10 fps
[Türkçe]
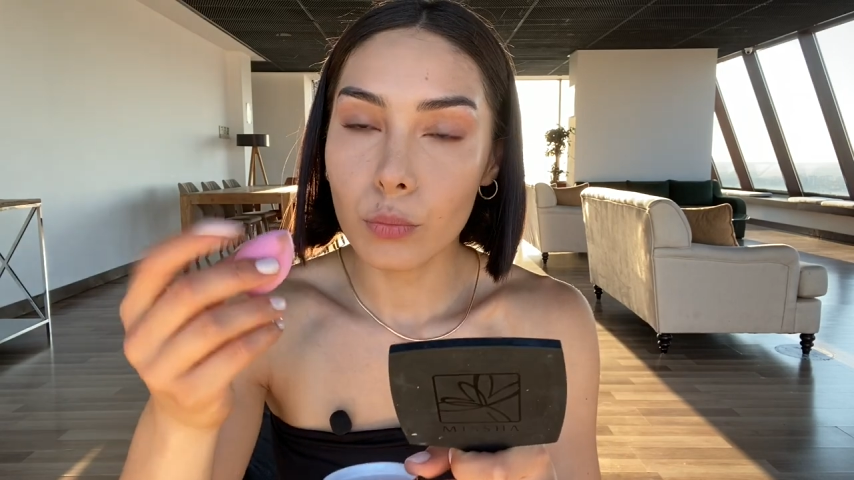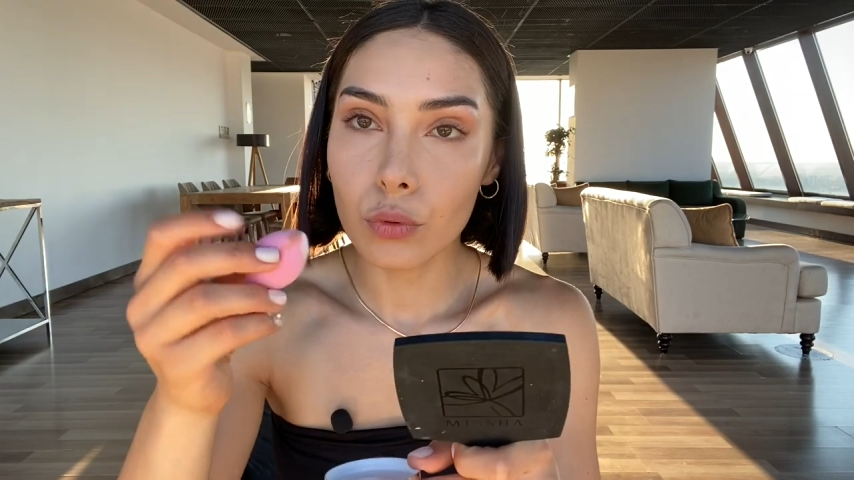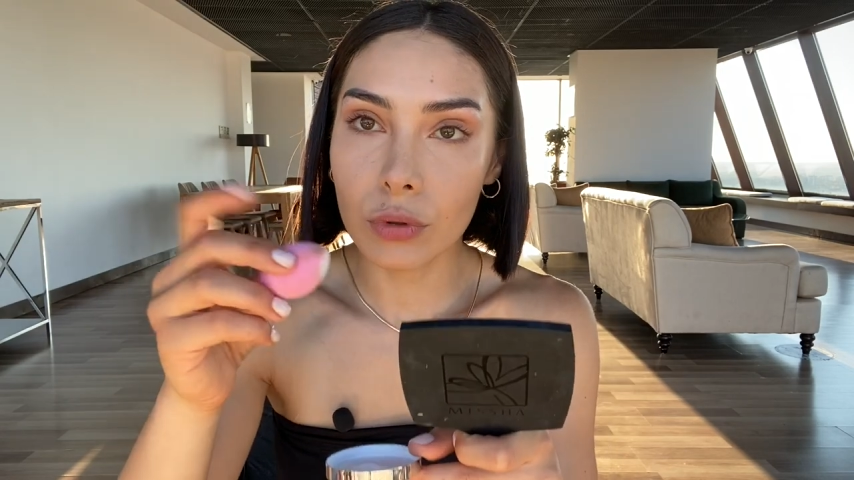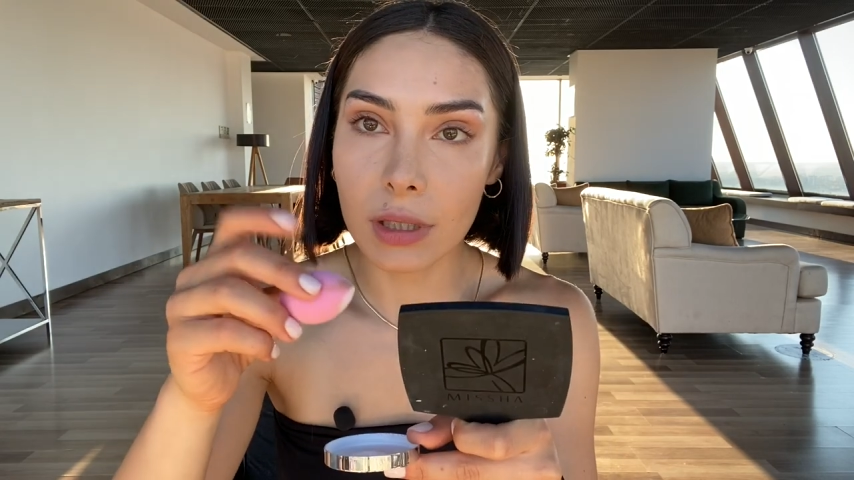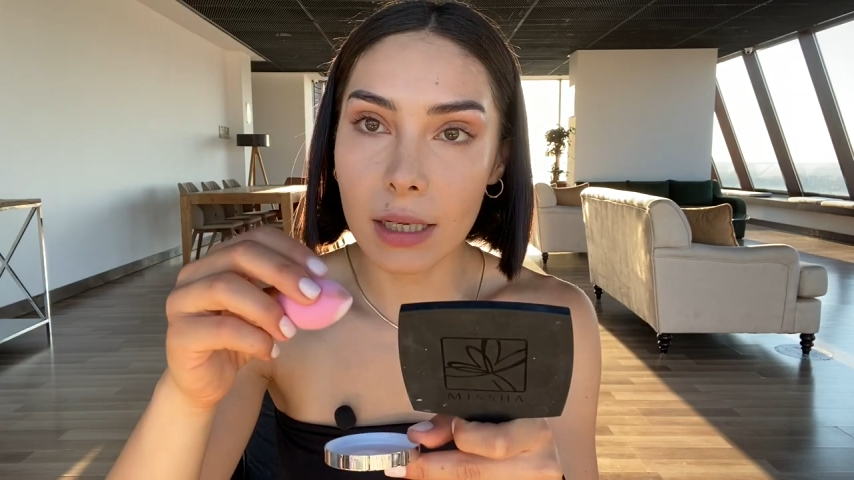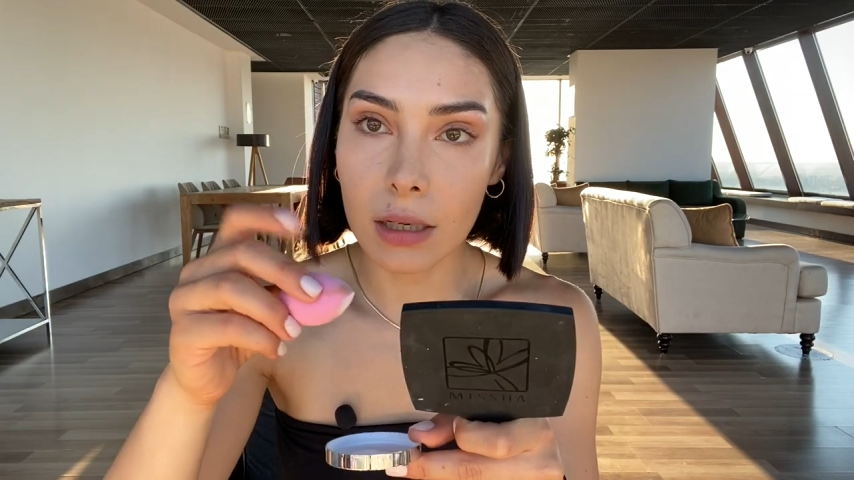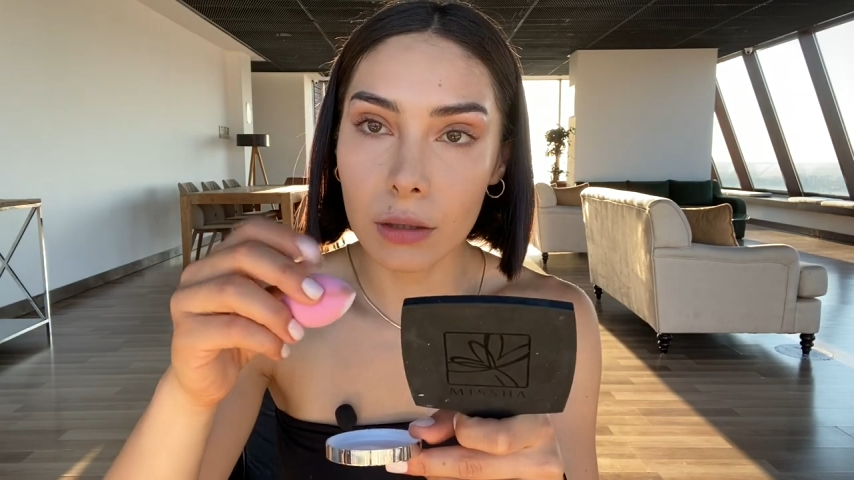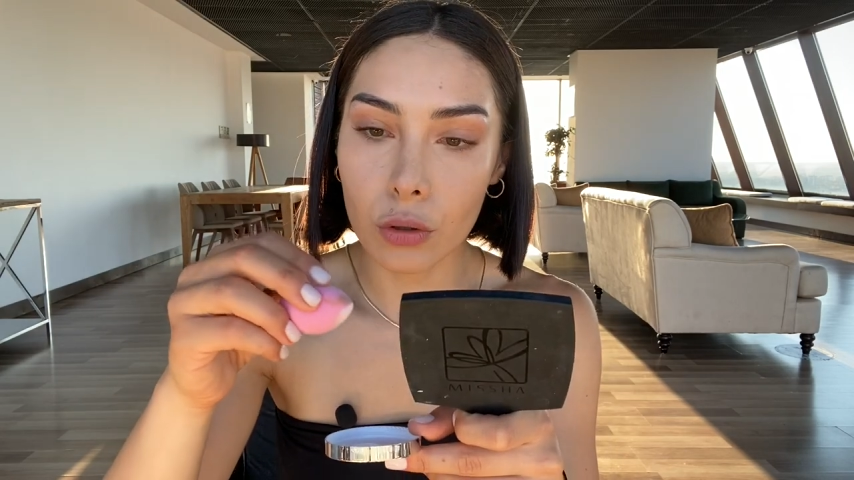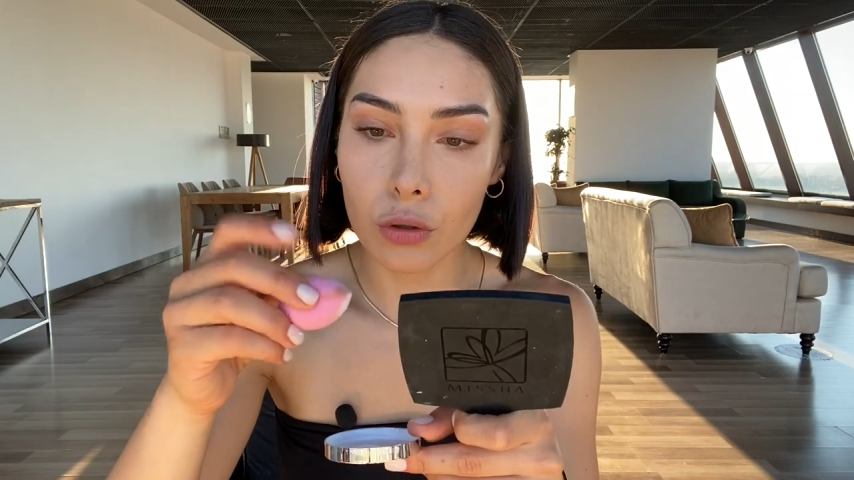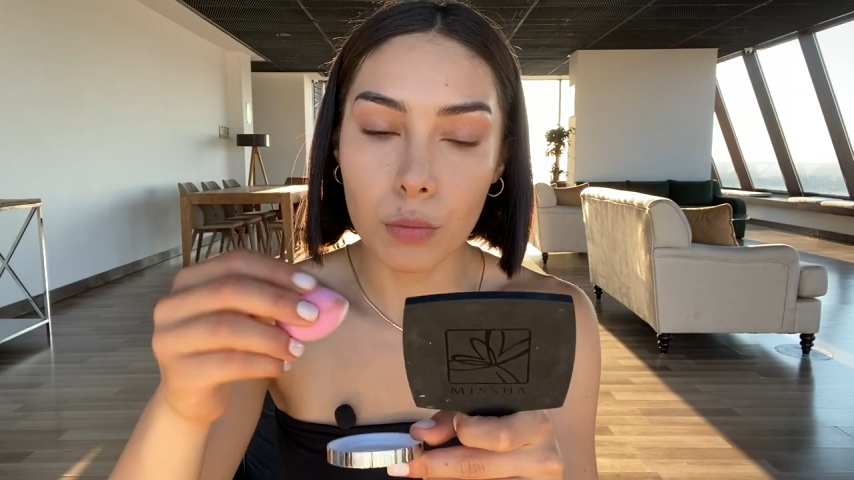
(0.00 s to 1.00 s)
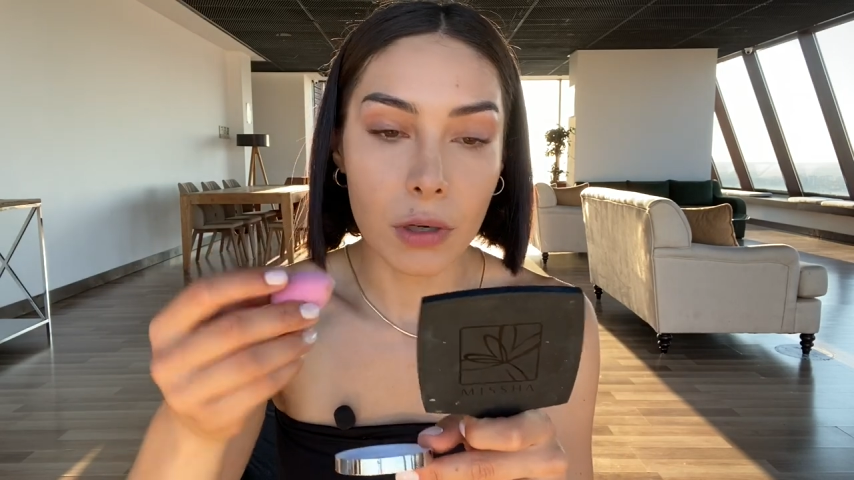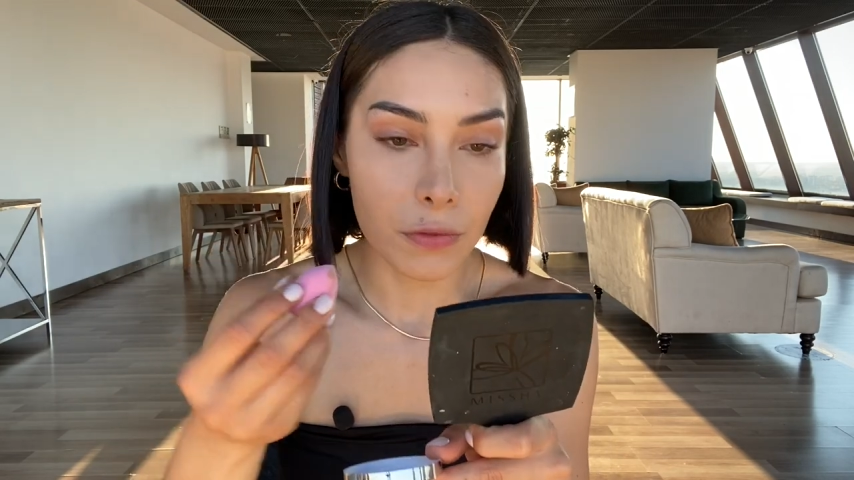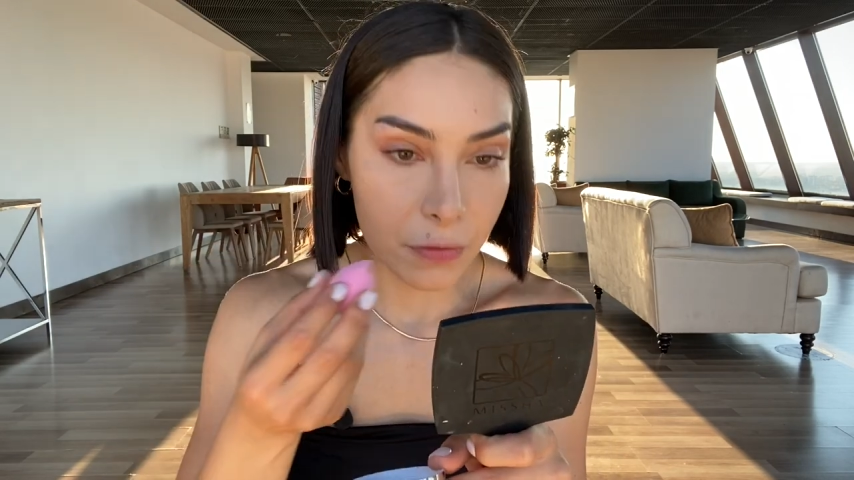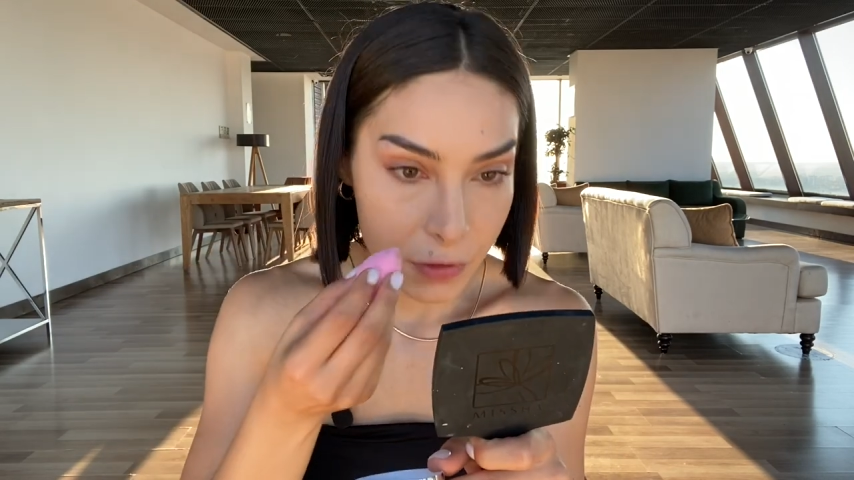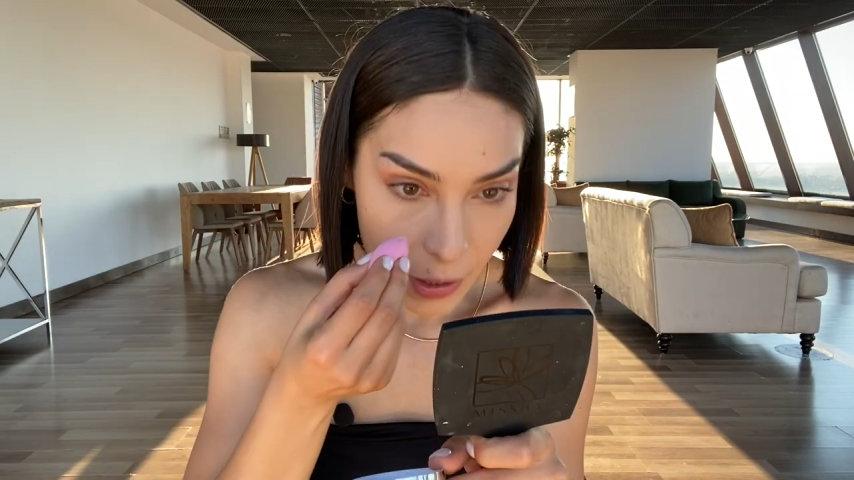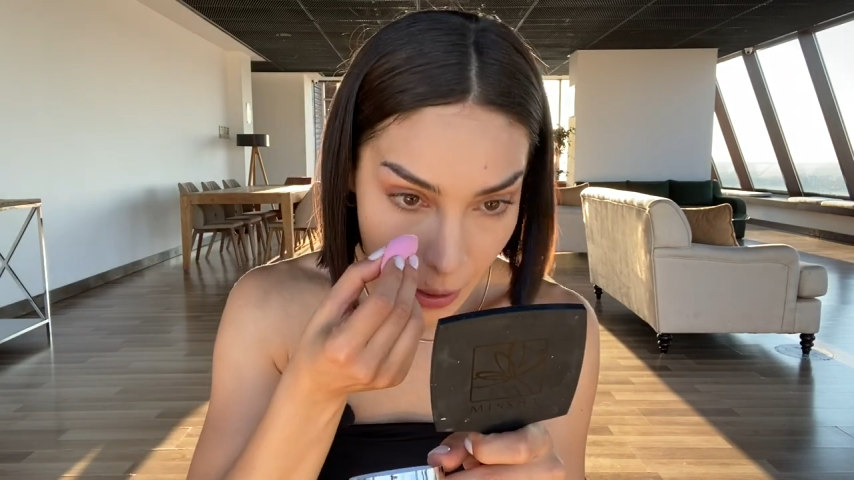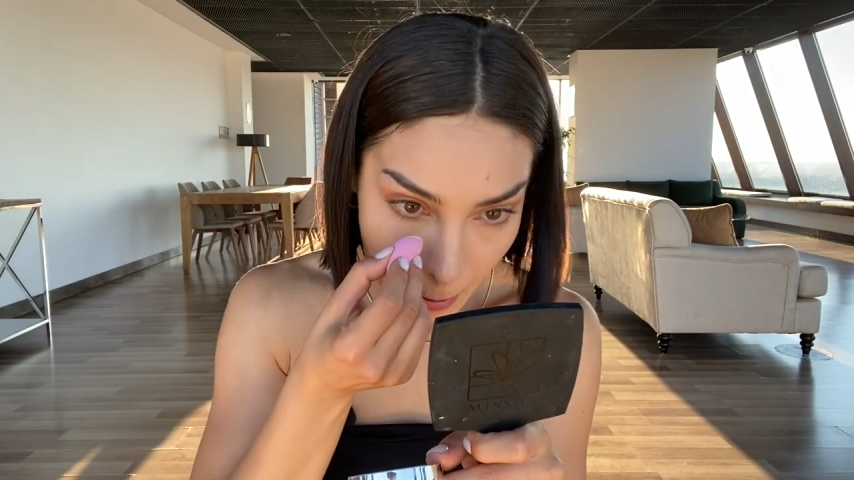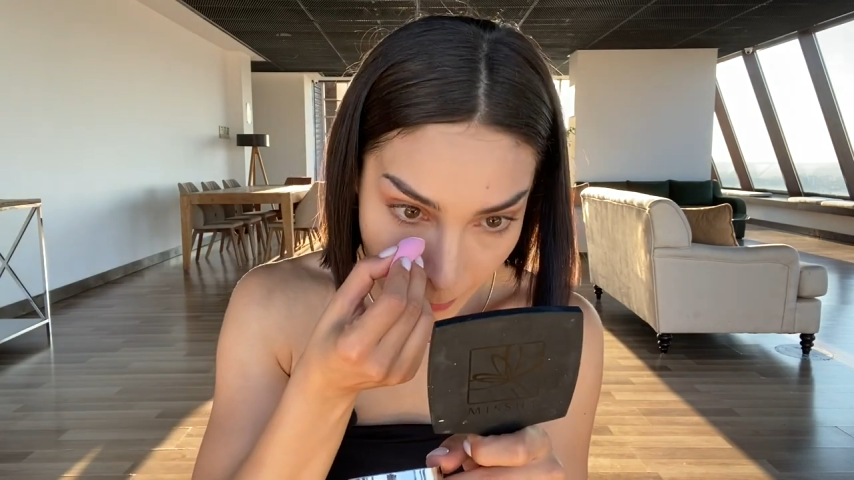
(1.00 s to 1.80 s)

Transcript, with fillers: pudrayı alıyorum hafifçe.